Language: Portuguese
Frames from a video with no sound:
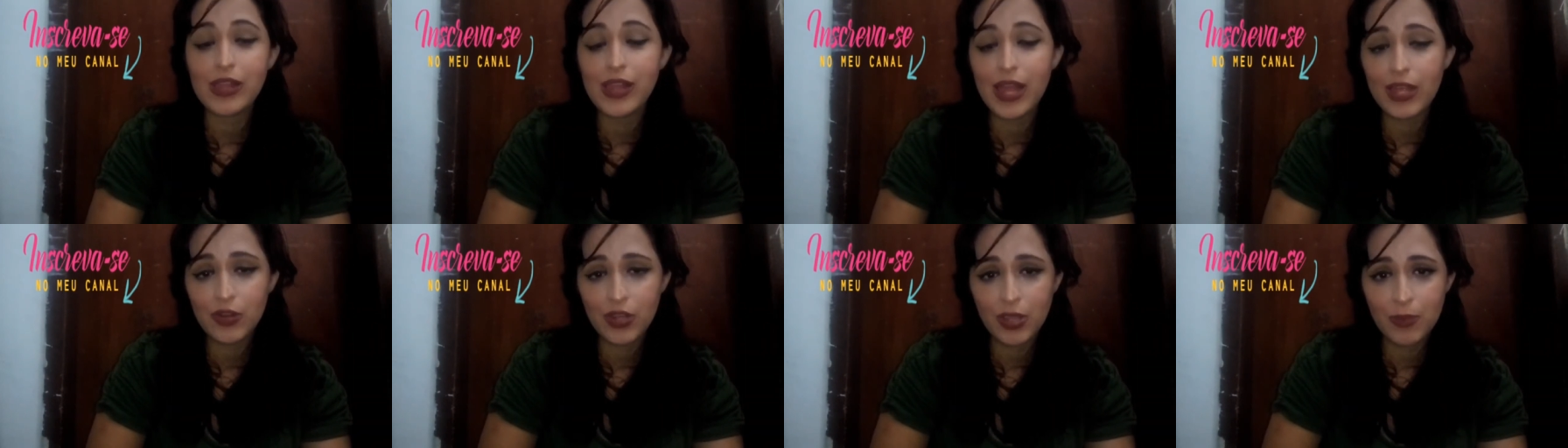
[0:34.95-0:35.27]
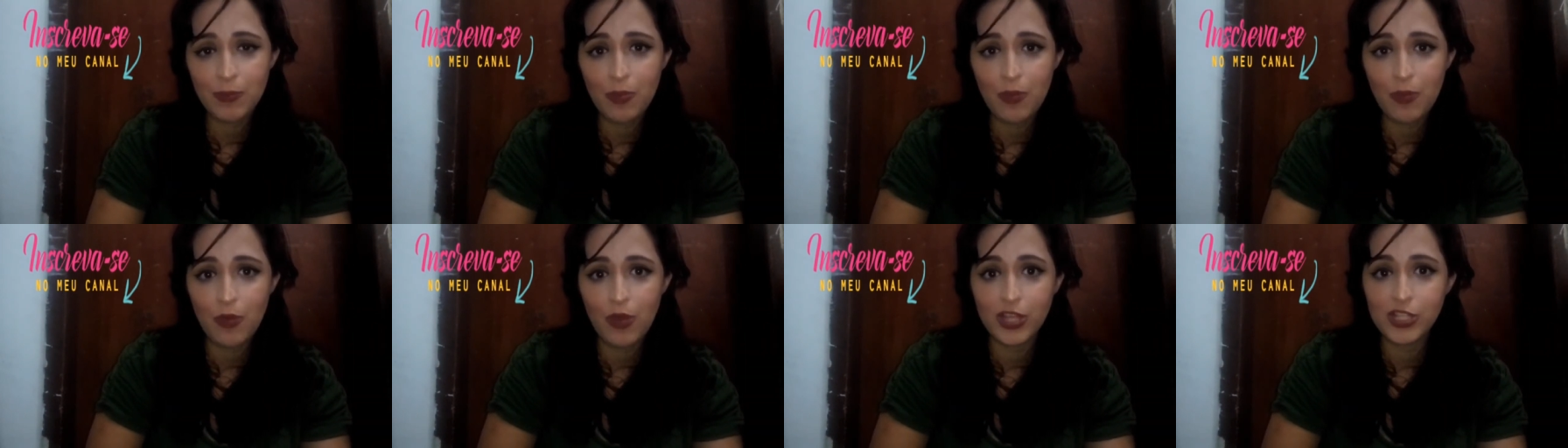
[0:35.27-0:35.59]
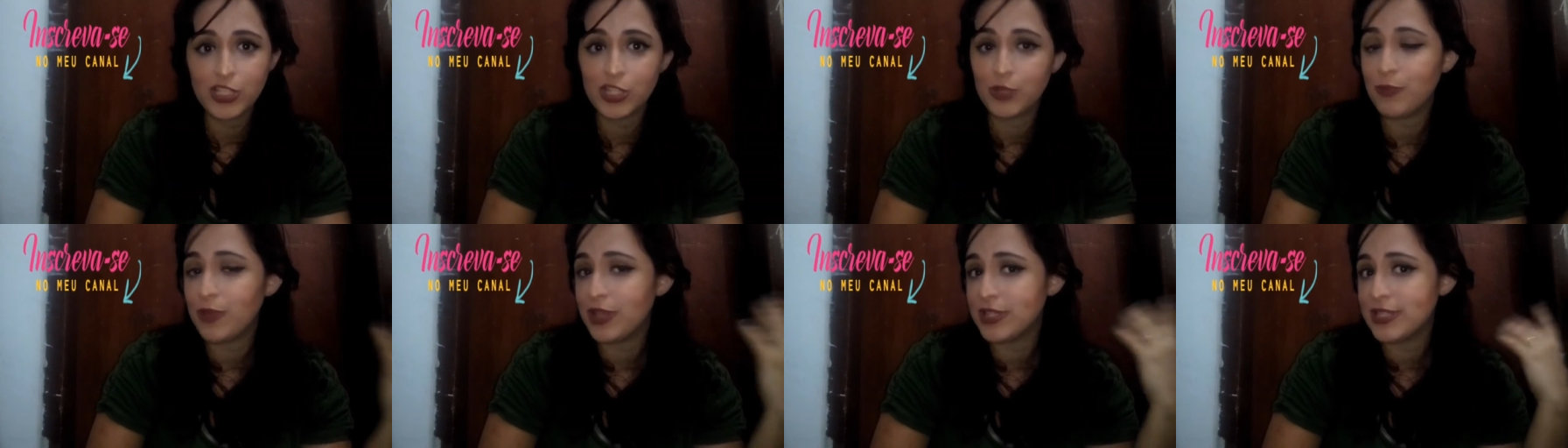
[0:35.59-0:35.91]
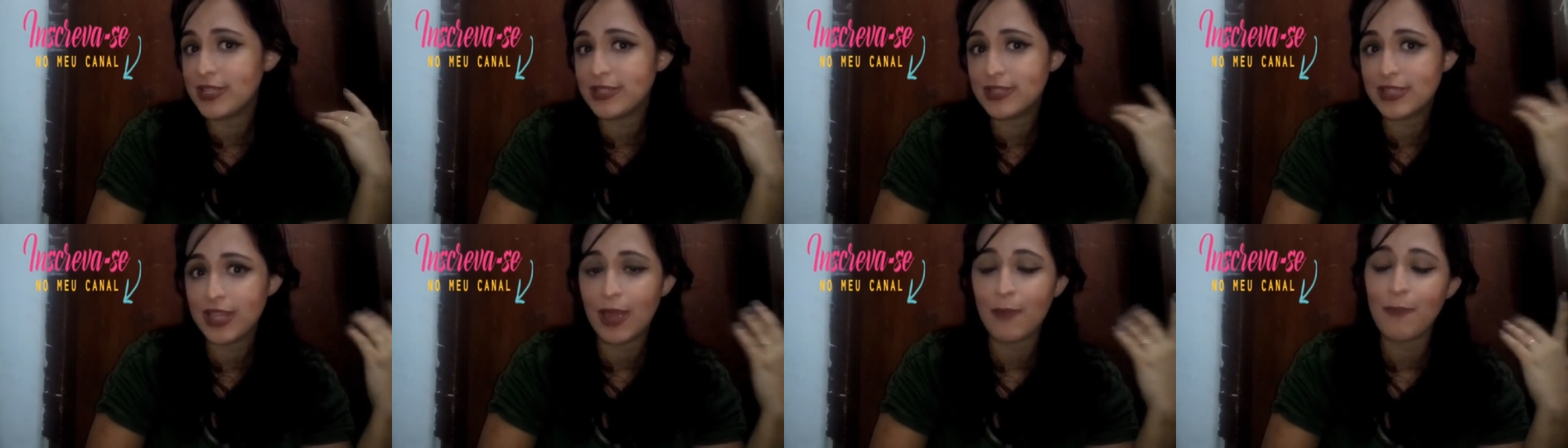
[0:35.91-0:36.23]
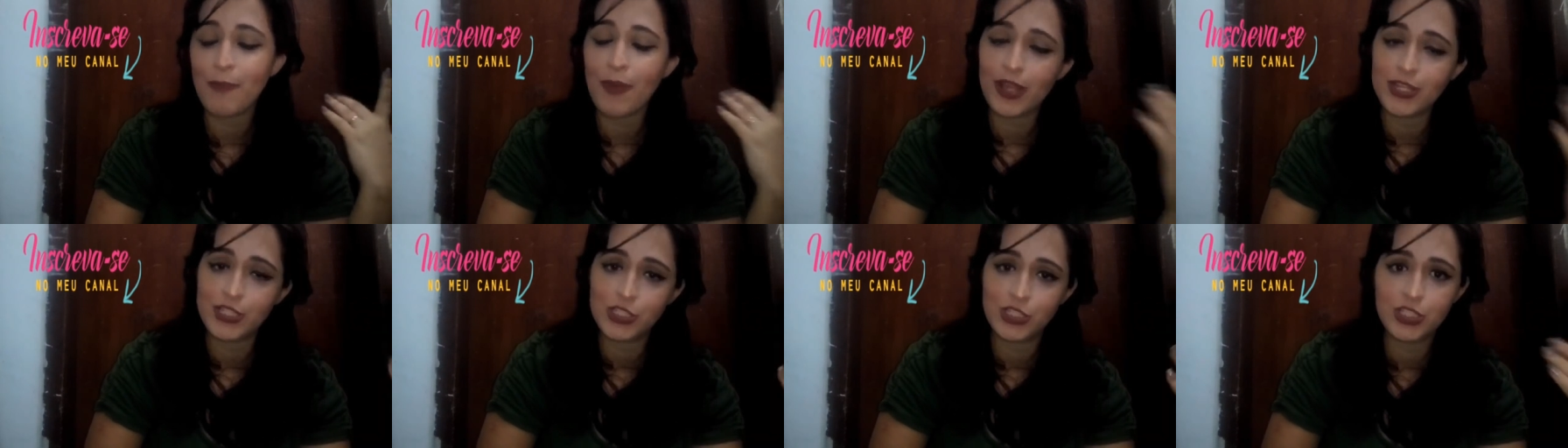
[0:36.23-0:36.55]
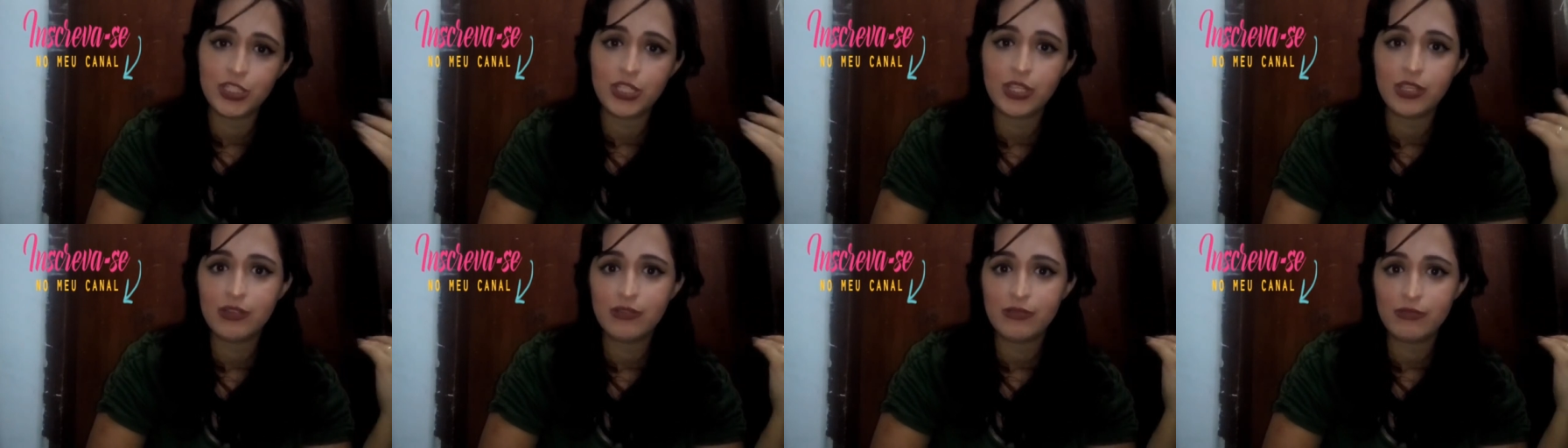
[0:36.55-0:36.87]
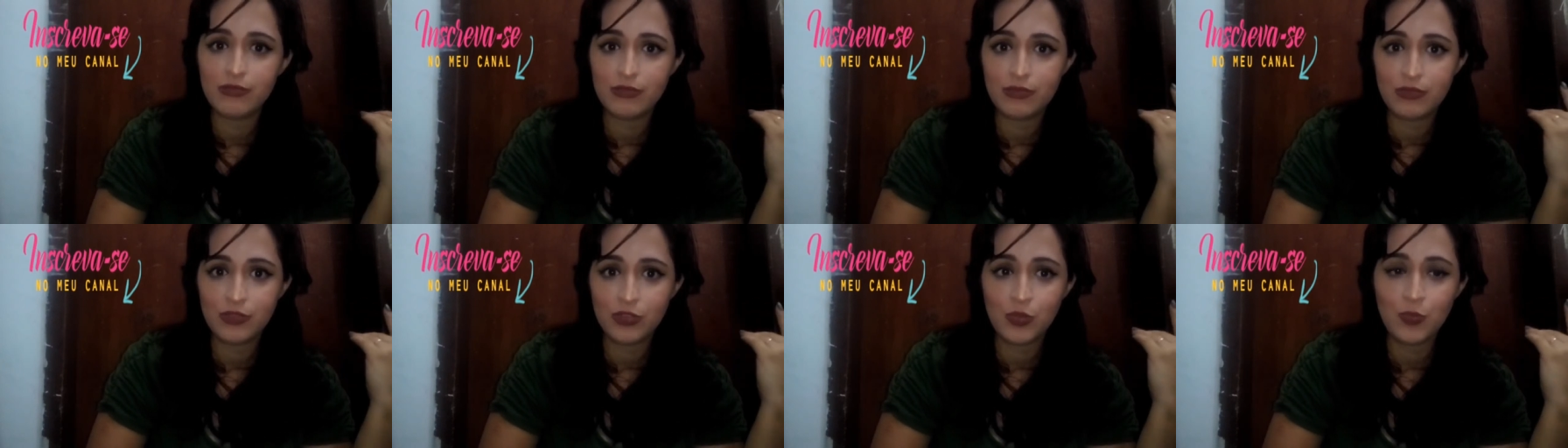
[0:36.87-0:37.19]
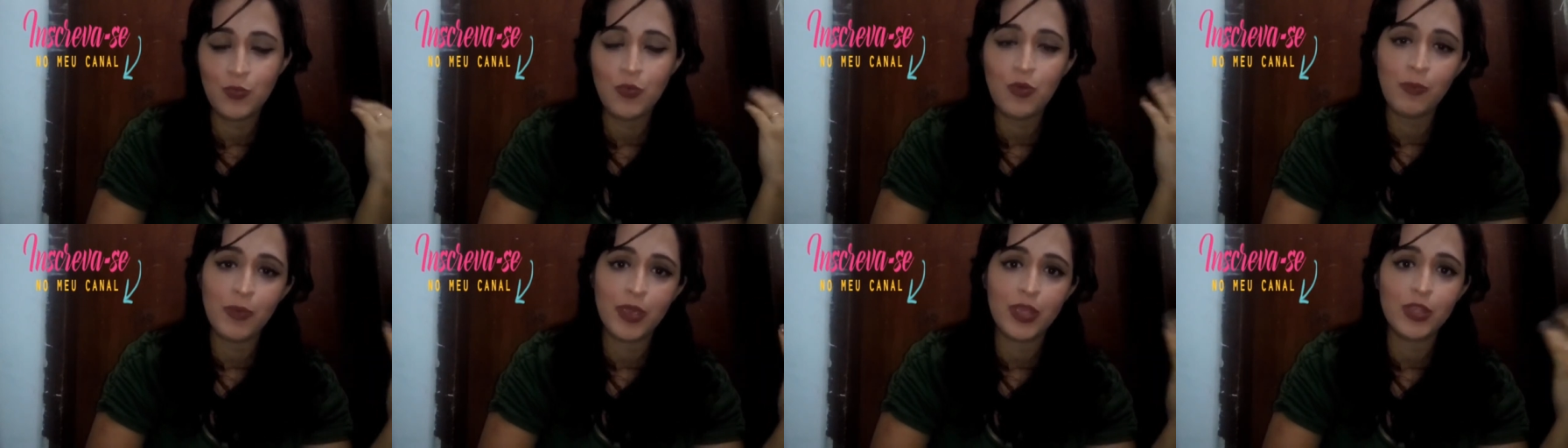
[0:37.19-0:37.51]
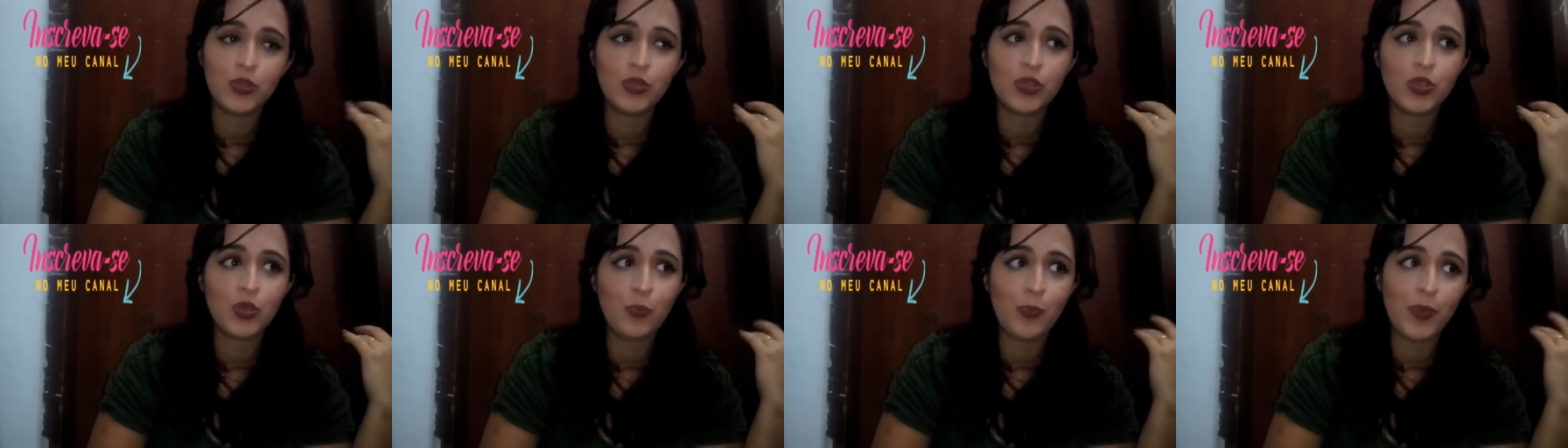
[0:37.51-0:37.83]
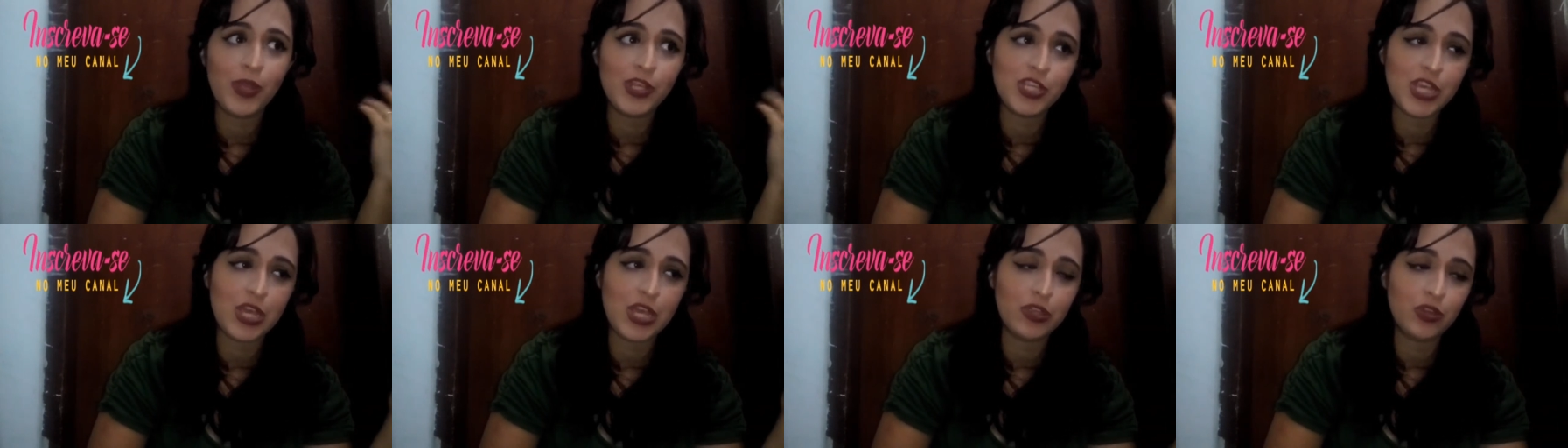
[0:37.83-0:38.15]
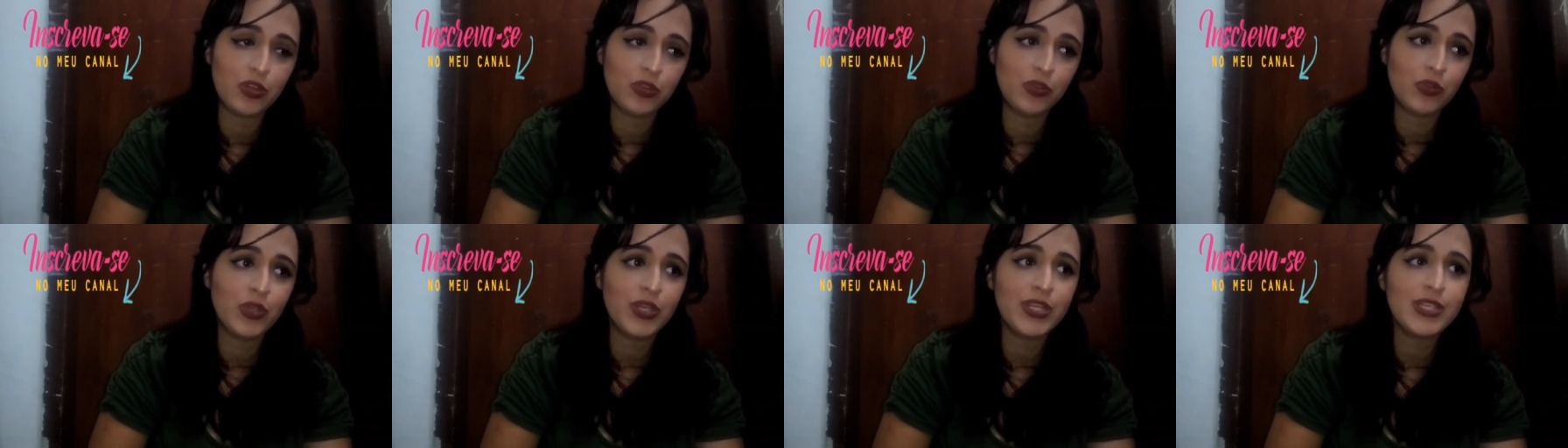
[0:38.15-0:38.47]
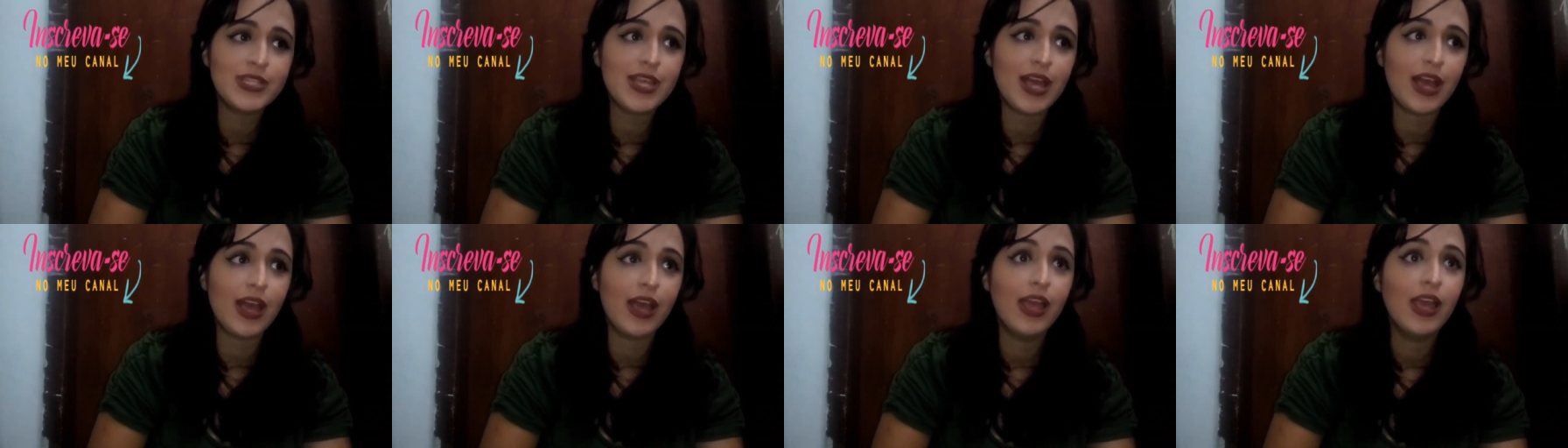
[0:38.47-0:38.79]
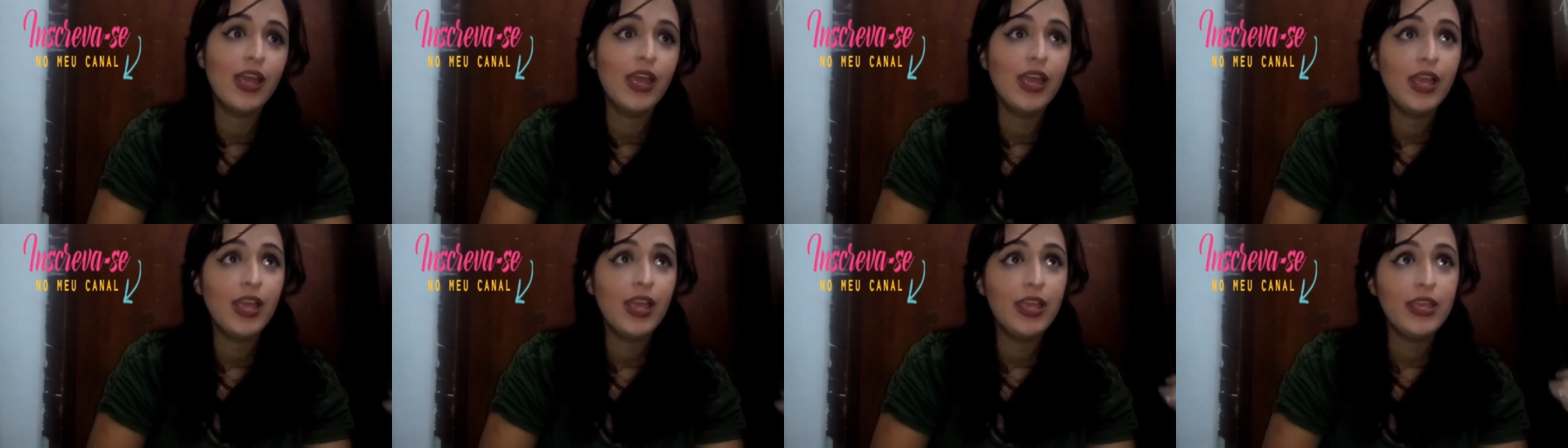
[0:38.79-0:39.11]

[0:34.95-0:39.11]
Claro que pode, mas assim, a partir do momento que o pediatra autorizar.